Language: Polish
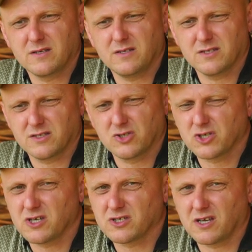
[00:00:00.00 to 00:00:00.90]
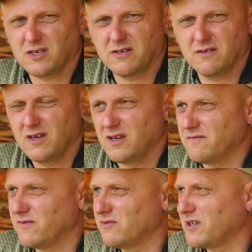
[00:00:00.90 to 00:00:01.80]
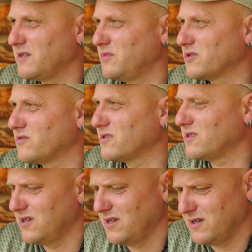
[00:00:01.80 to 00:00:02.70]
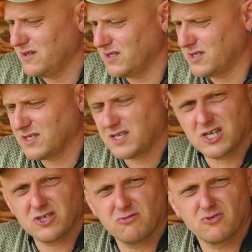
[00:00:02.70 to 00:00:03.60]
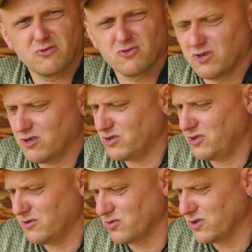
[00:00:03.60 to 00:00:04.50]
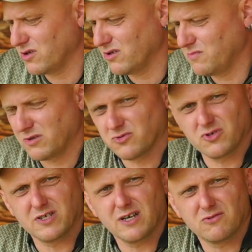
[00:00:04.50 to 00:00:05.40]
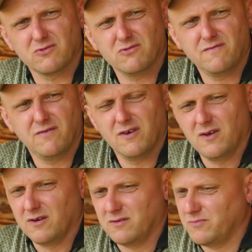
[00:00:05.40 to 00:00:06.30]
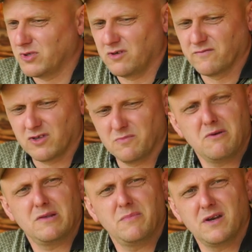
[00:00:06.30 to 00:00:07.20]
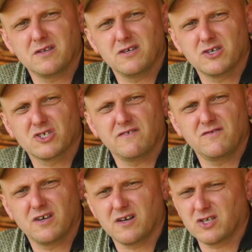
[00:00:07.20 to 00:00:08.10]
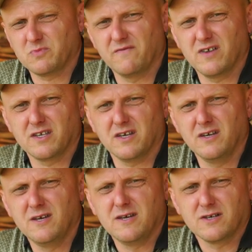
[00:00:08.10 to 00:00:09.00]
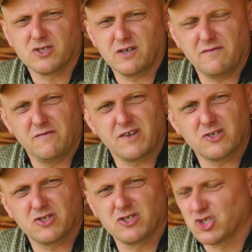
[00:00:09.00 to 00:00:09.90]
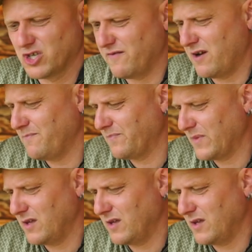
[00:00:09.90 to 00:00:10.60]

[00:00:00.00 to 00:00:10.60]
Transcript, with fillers: Jest część takich, w ogóle hibiskus jest strasznie dużo różnych roślin, różnych odmian, różnych gatunków, począwszy od ma maleńkich krzewinek, aż po wielkie krzewy wręcz drzewa.